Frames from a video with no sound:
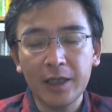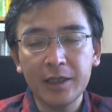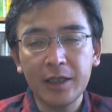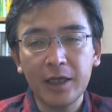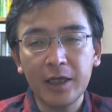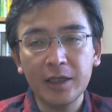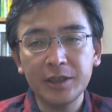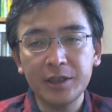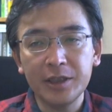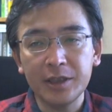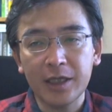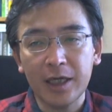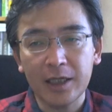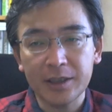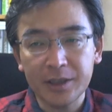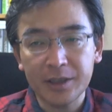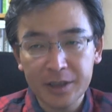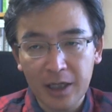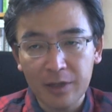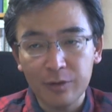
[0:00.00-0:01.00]
新しい
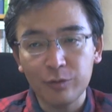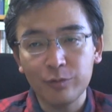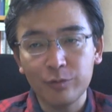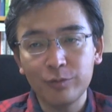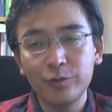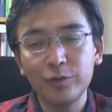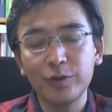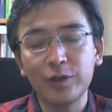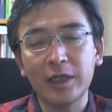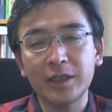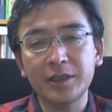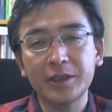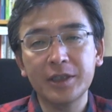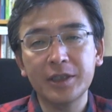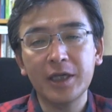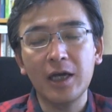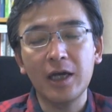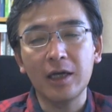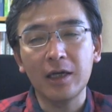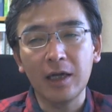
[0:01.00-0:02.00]
価値観と古い価値
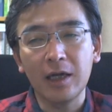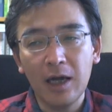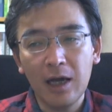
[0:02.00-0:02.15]
観